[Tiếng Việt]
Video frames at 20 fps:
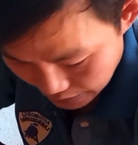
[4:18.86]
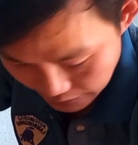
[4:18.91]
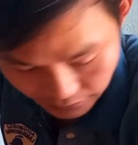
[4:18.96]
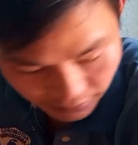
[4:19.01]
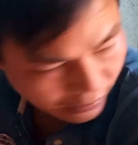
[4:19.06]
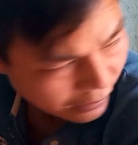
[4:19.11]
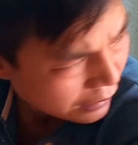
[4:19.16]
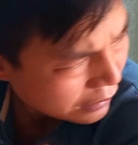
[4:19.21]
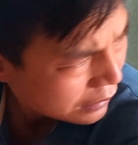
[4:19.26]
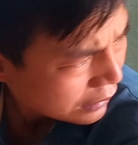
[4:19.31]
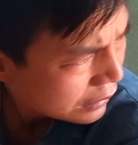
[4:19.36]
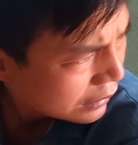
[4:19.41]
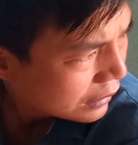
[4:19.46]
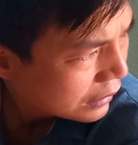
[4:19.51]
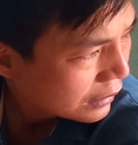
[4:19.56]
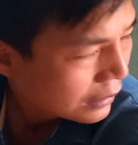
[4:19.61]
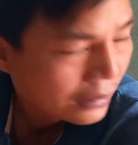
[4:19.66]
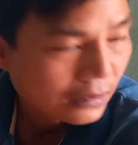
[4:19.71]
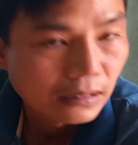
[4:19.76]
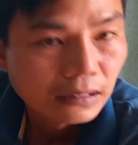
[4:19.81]

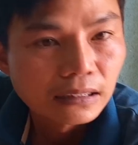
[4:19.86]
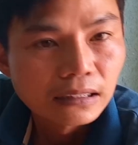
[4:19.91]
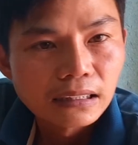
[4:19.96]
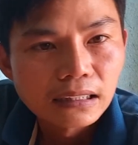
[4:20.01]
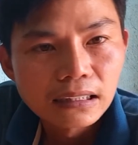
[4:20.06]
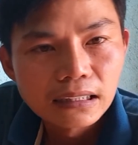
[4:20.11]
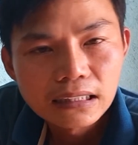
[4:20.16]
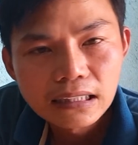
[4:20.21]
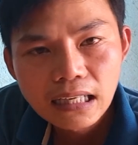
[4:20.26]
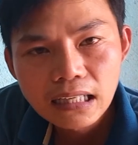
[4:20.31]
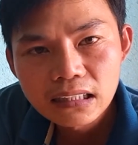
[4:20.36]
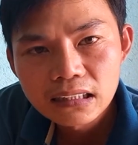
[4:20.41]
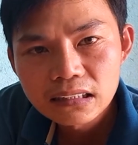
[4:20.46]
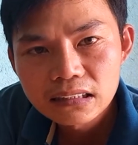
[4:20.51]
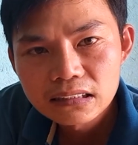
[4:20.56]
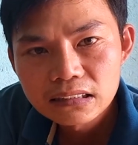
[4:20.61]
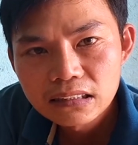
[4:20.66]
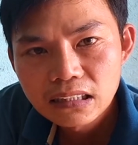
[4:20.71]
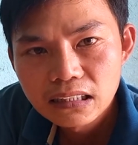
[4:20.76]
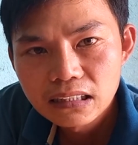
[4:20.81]
uh, uh, cắt
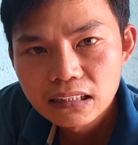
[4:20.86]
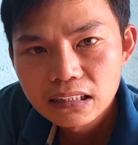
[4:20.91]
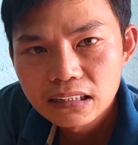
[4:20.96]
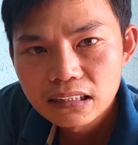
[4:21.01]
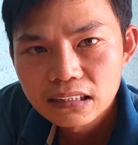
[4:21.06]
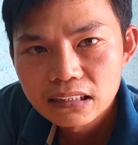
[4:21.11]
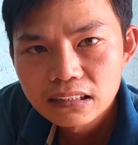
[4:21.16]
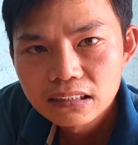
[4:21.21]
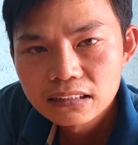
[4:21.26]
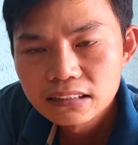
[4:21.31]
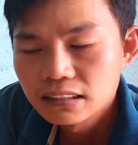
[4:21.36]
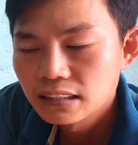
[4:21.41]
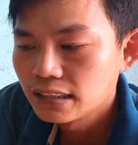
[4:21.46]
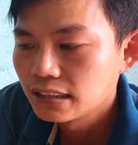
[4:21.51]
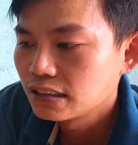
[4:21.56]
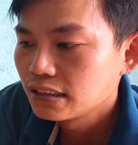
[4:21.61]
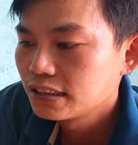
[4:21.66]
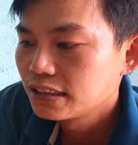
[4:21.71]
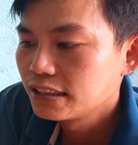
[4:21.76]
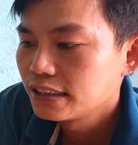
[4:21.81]
uh, thịt
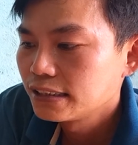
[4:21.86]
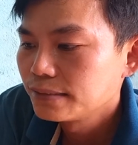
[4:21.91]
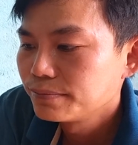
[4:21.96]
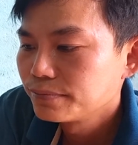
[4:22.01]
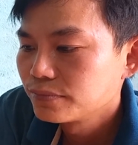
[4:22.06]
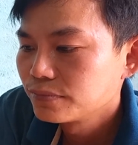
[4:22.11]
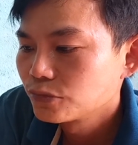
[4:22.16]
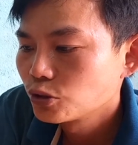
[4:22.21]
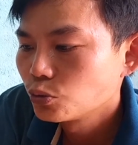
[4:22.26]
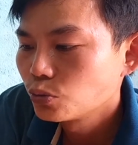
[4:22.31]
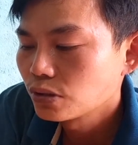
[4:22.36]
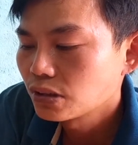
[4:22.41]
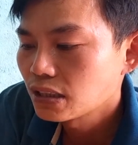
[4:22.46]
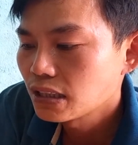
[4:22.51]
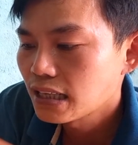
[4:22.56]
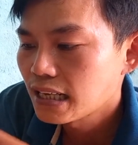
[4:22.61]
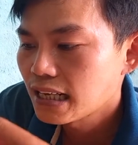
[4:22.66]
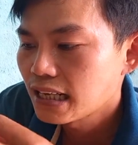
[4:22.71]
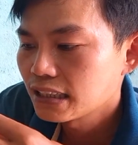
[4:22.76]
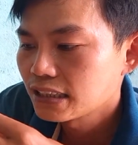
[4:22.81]
chim cút
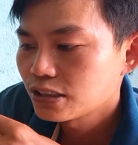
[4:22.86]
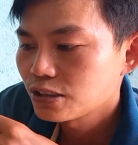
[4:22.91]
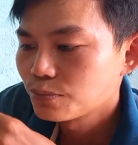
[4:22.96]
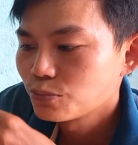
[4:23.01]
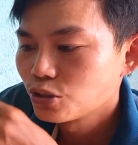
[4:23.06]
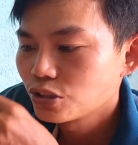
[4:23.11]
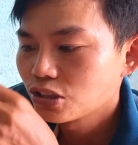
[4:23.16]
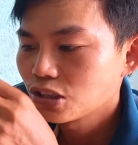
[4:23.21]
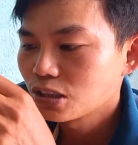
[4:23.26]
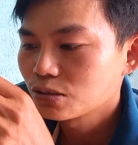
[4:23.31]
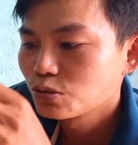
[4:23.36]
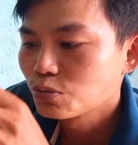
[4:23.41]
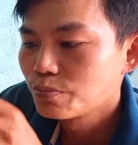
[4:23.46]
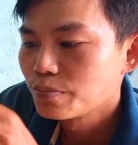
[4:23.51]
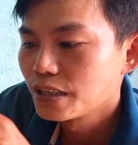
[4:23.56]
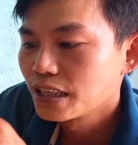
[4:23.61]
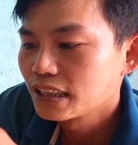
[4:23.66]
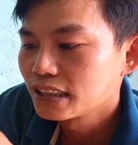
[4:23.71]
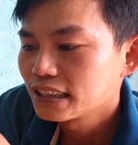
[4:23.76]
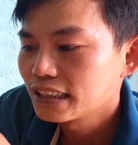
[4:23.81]
ra để cho mỗi con một
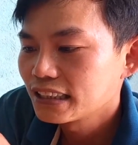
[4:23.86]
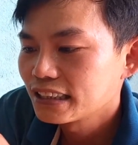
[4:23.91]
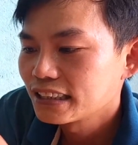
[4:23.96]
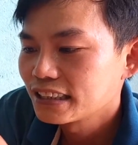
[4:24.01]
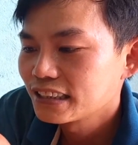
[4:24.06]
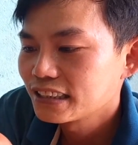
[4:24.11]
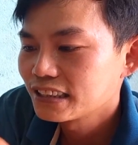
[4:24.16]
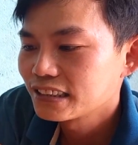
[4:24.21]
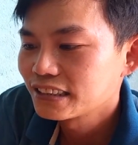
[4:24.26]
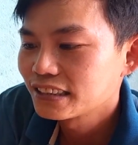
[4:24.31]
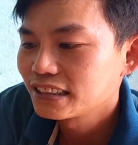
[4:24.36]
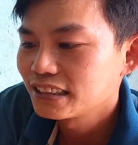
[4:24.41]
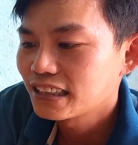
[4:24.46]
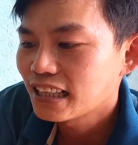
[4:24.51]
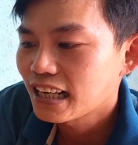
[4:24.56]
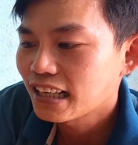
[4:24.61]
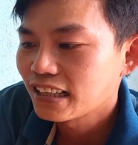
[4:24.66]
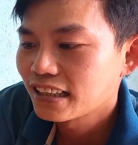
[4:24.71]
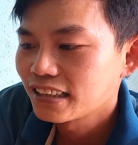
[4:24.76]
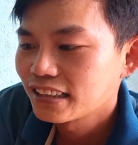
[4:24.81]
miếng để nên là tự
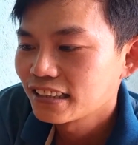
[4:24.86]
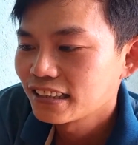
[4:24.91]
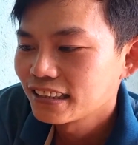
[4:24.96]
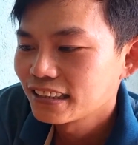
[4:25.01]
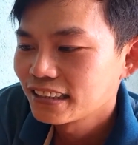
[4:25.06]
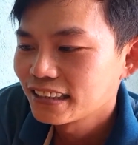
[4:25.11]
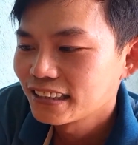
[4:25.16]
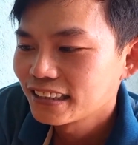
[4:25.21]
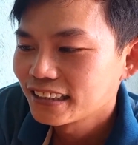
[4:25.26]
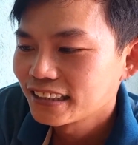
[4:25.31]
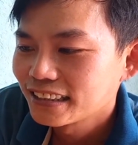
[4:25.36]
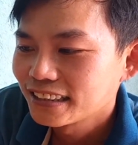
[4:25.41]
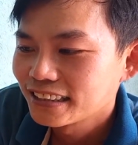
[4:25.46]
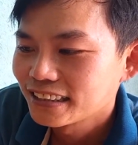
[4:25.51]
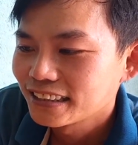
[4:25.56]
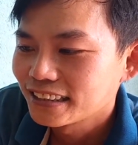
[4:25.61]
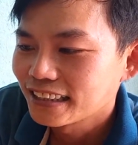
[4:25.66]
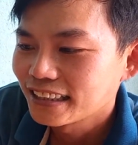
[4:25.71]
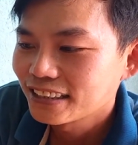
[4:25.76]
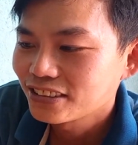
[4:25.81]
ăn.
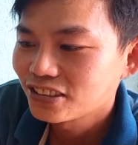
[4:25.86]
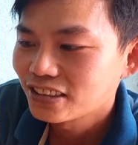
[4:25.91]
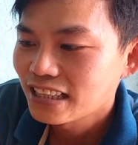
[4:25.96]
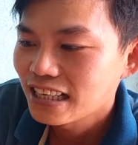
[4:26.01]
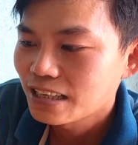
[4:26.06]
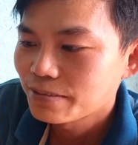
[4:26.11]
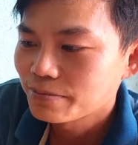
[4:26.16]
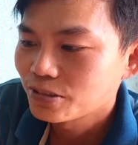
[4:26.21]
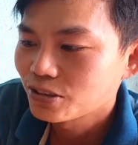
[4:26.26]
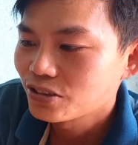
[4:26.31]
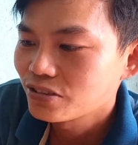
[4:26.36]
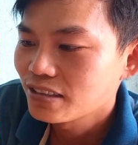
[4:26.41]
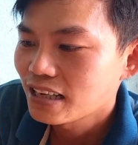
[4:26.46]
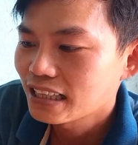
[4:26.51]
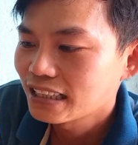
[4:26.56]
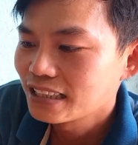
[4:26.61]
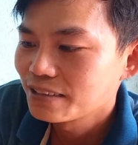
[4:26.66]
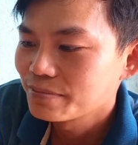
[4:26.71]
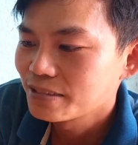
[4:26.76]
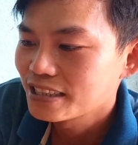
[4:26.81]
Đấy, con nào mà nó không
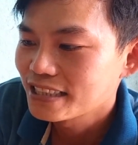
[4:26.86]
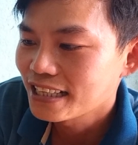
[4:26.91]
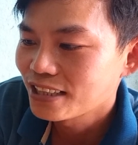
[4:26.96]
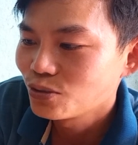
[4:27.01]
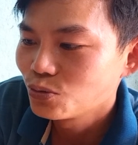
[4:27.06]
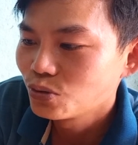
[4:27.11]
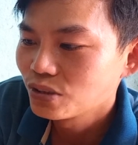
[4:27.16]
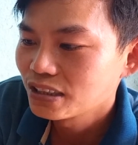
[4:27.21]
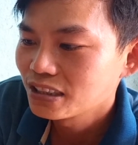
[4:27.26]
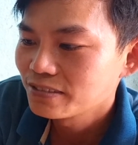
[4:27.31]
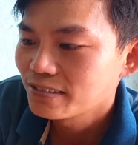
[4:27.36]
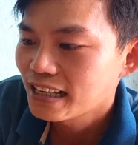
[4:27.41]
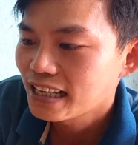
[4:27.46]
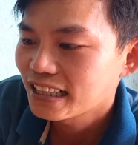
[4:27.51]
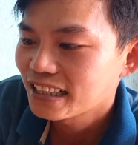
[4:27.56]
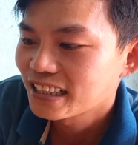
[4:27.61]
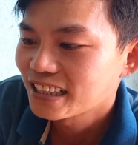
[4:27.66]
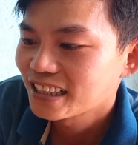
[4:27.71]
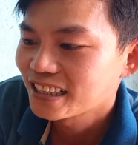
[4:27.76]
ăn thì mình sẽ đút đi các bạn.